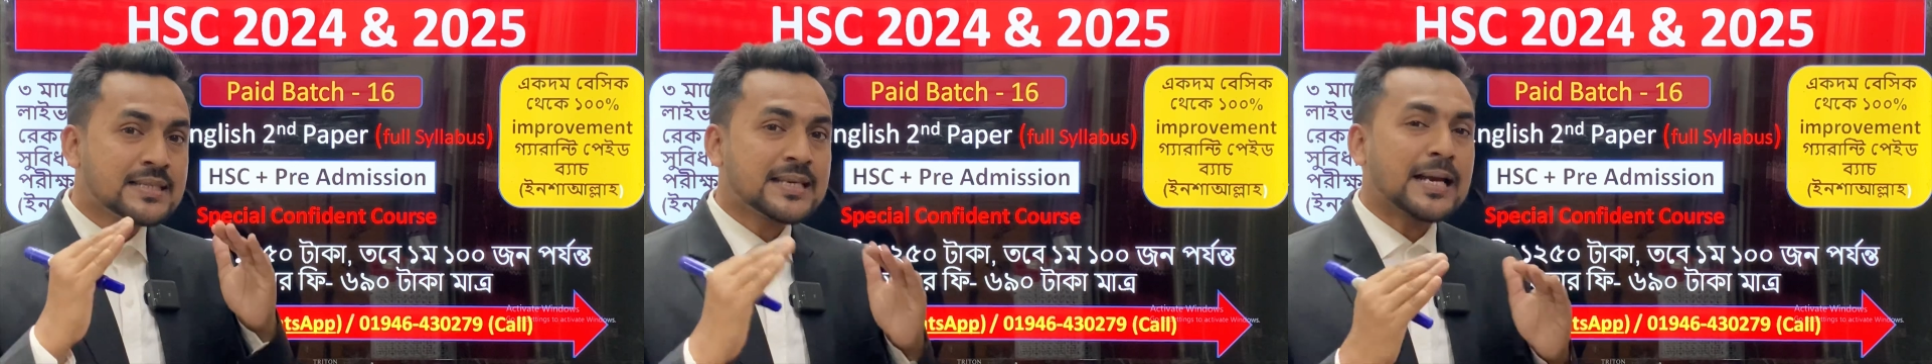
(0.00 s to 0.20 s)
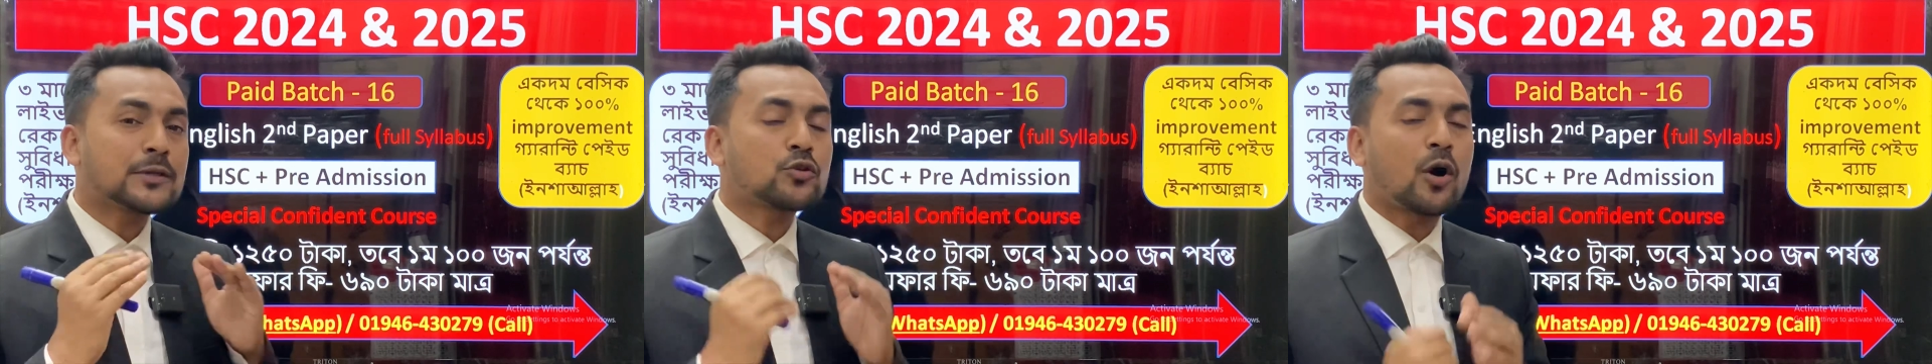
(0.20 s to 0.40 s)

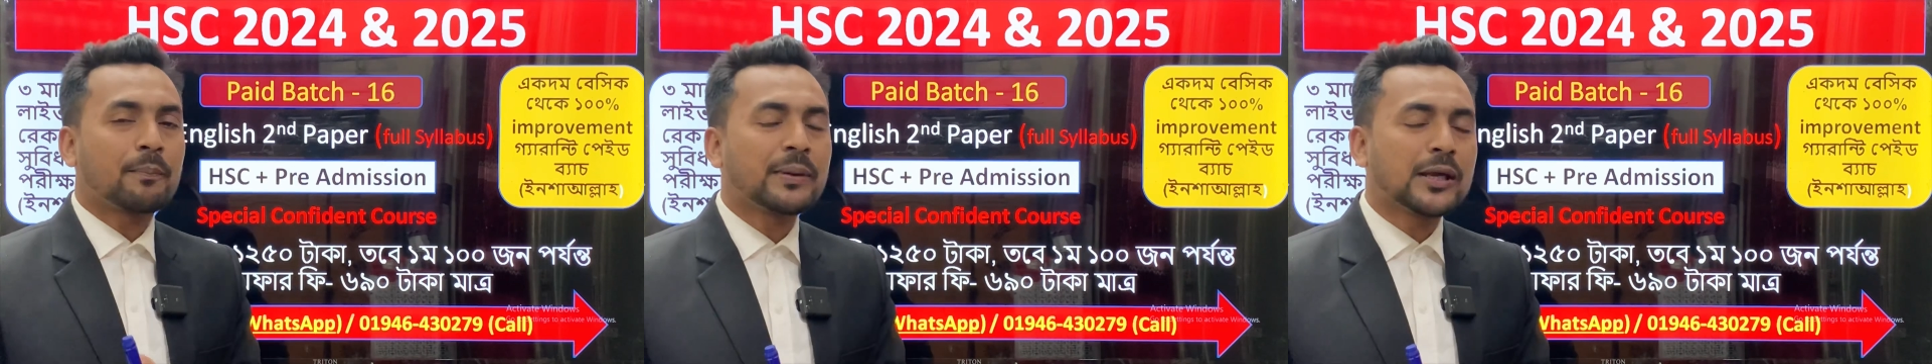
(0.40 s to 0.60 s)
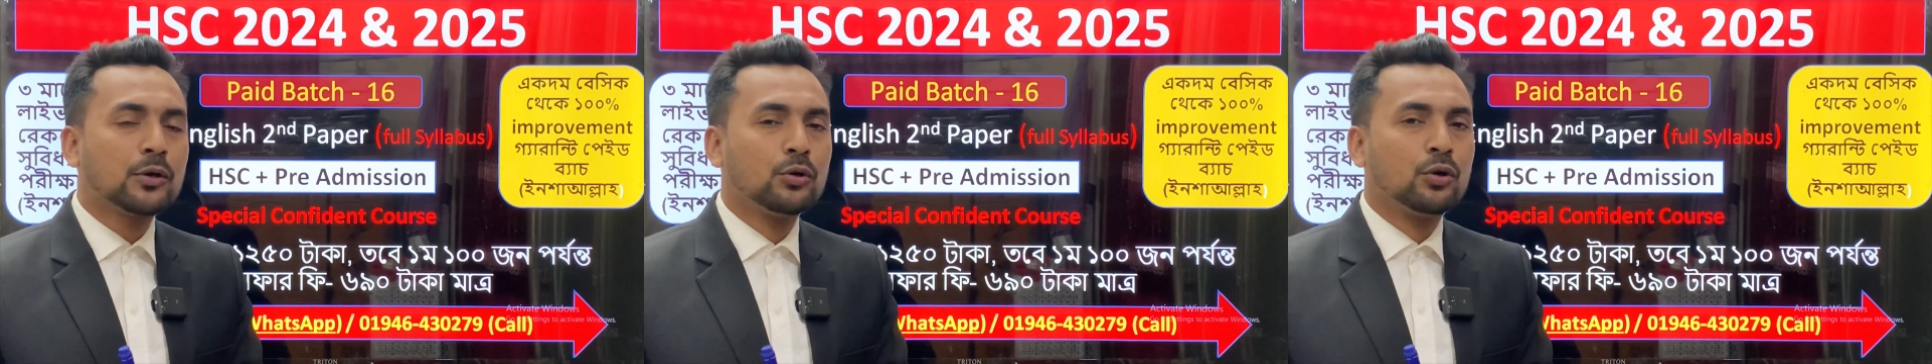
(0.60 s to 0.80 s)
যে
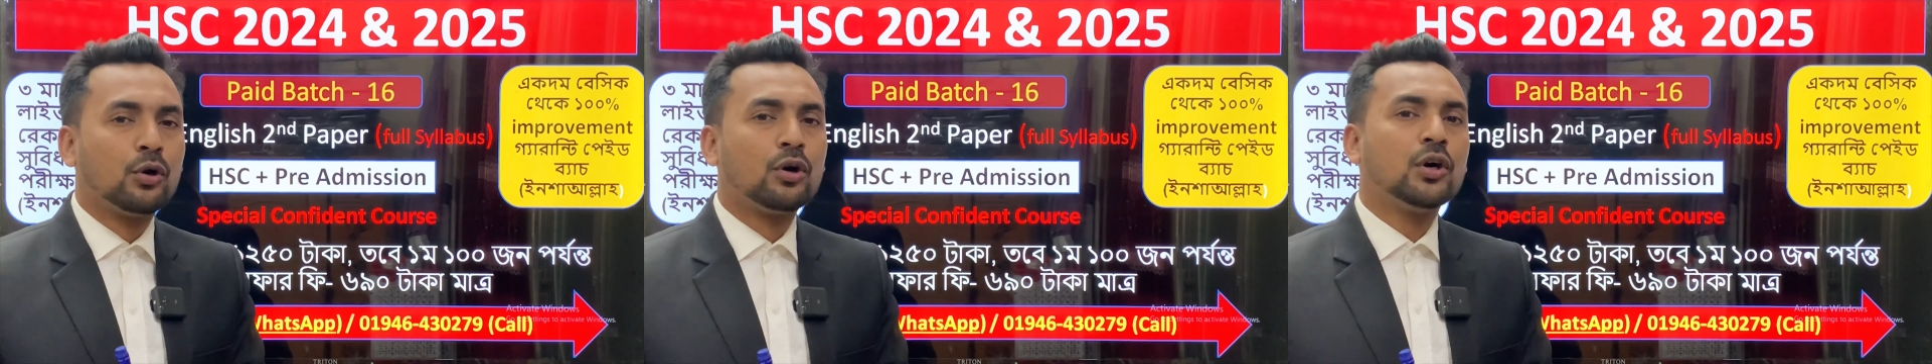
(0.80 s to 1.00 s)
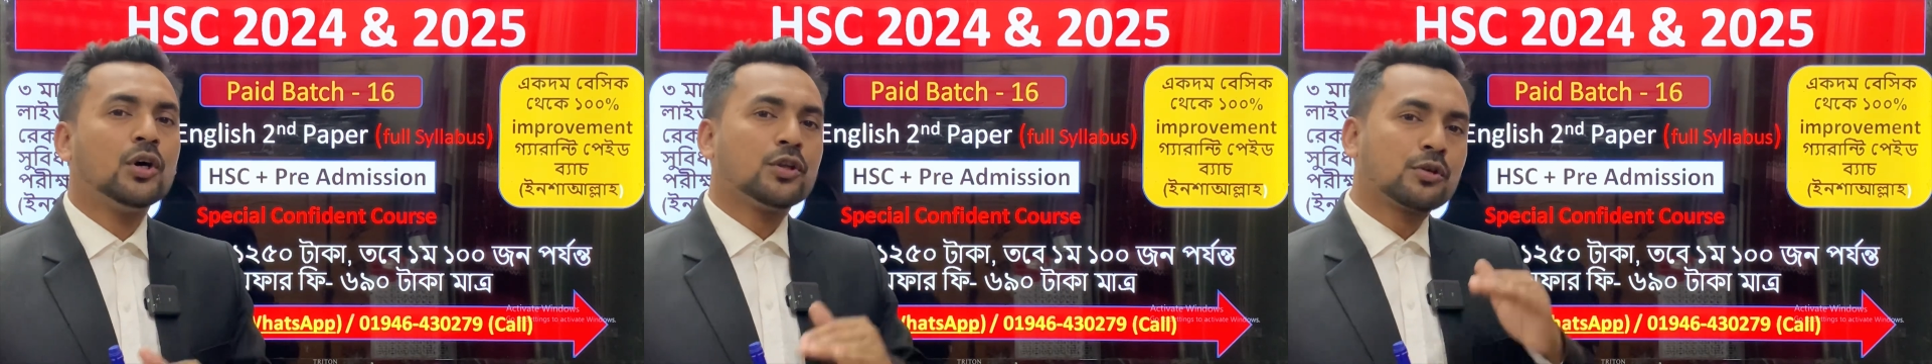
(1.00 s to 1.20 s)
টপিকগুলো
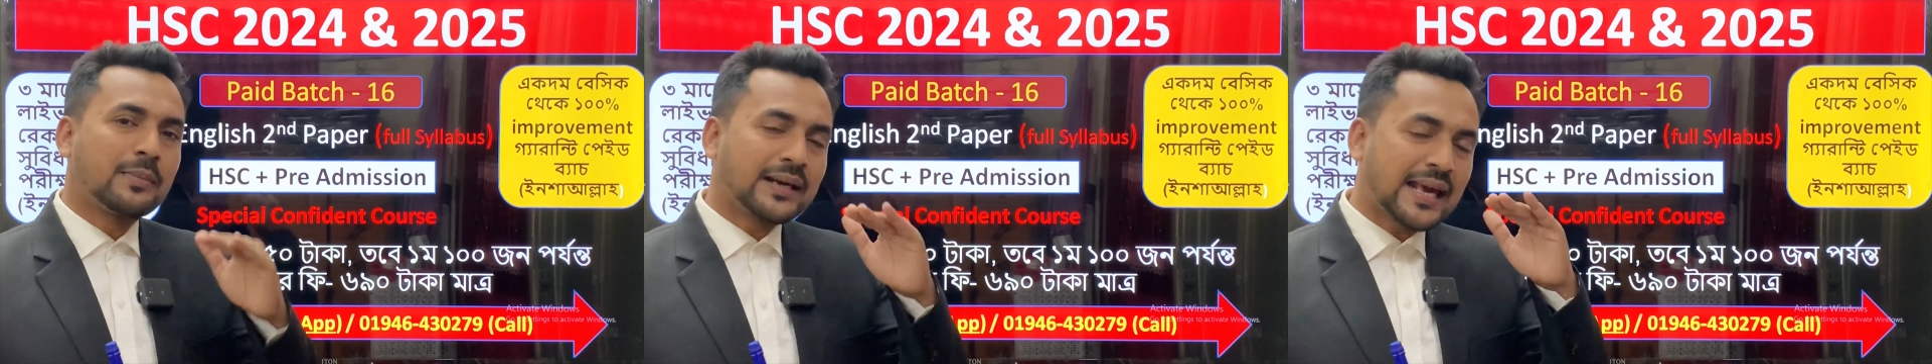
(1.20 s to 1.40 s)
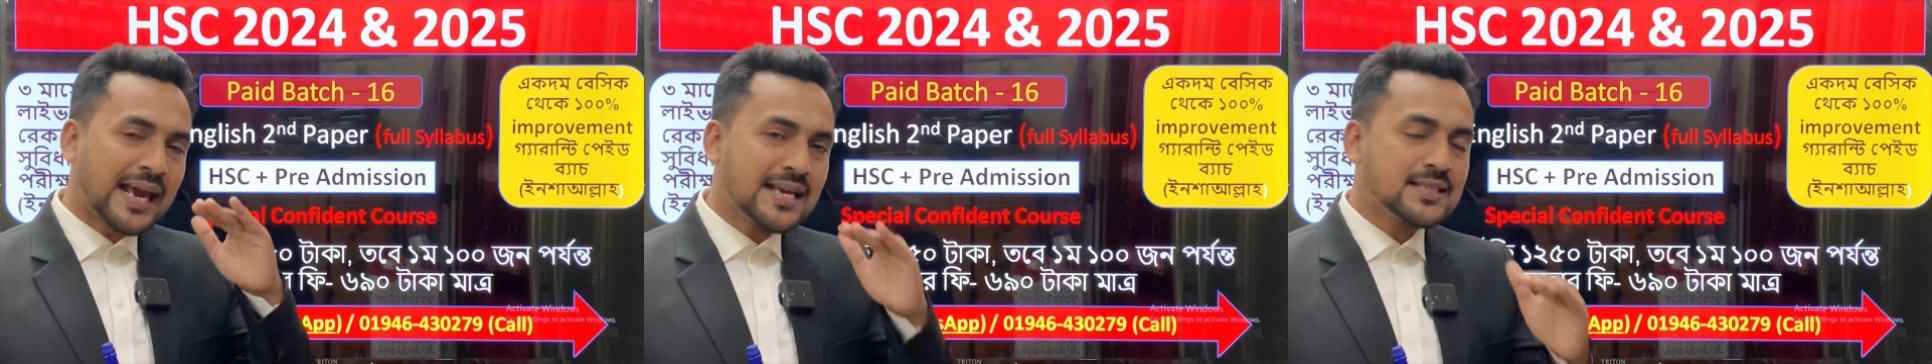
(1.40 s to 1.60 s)

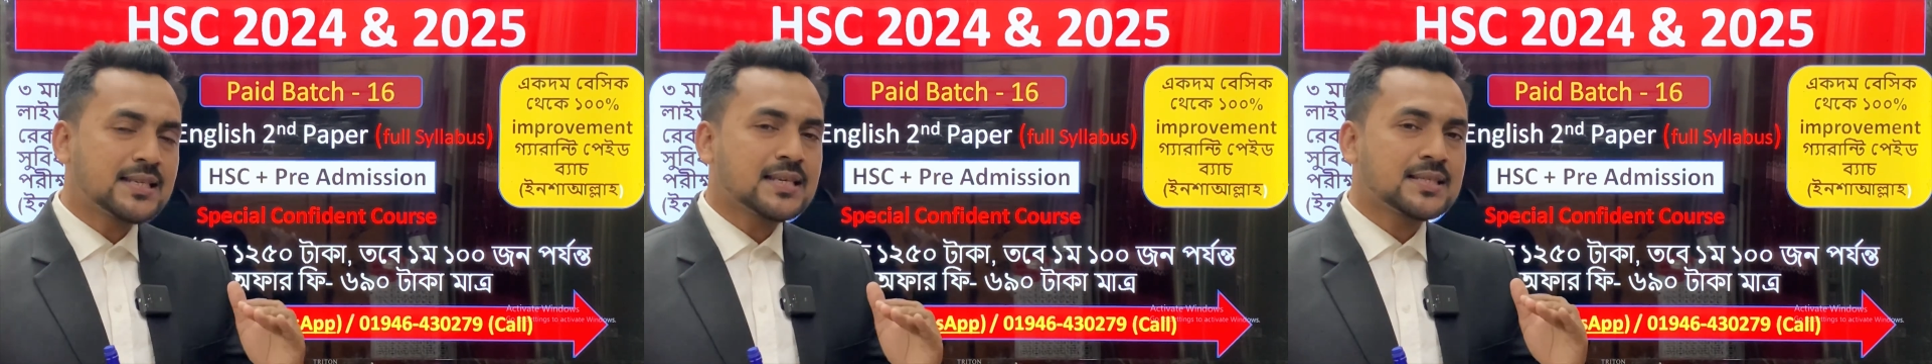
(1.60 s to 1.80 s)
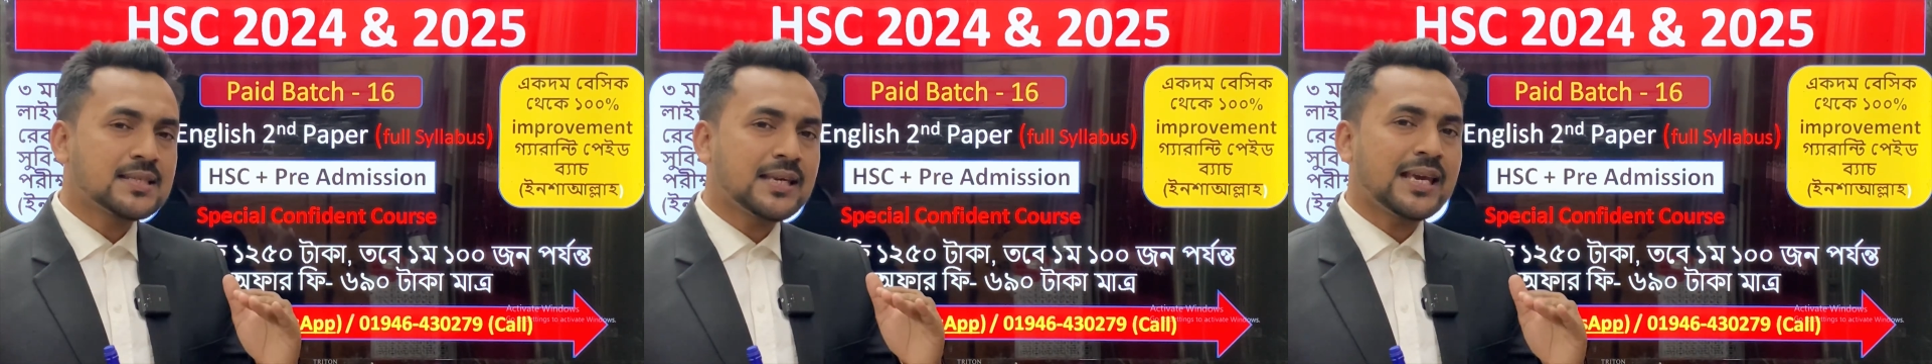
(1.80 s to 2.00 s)
তোমার
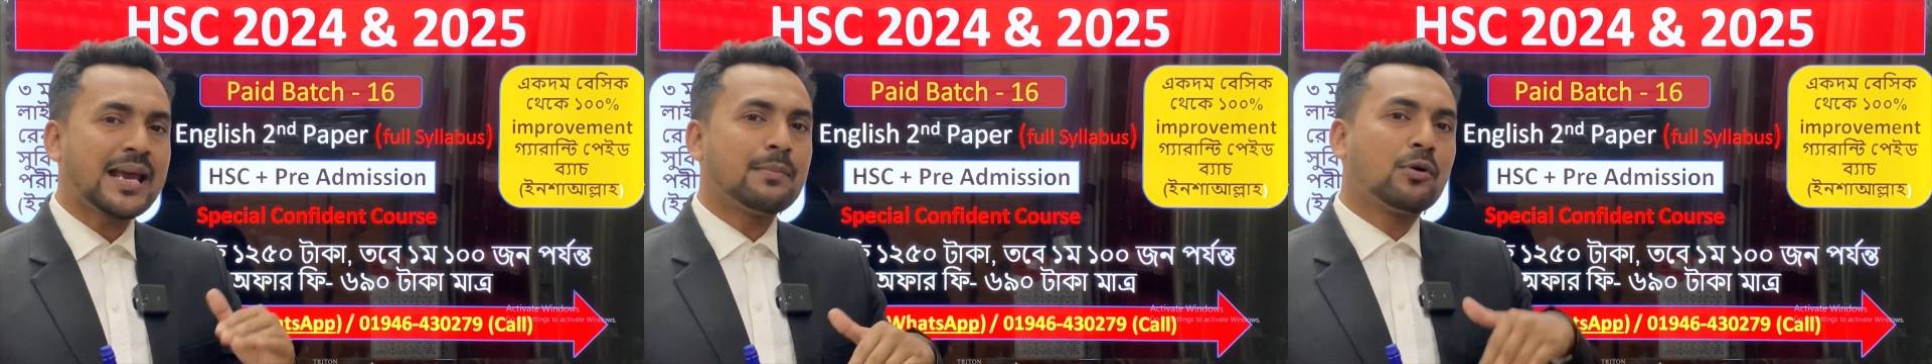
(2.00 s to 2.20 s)
এইচএসসি